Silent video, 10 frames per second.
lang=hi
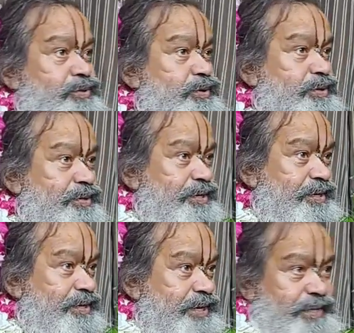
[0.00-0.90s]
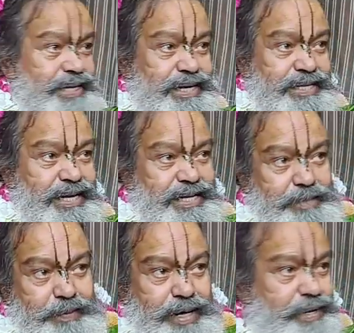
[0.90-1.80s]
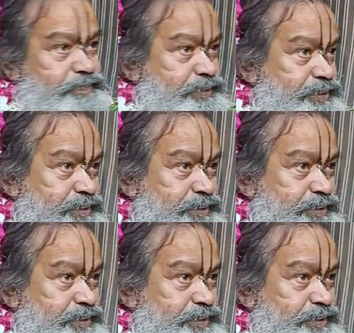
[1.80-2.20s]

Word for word: जो राधा रानी की कृपालब्ध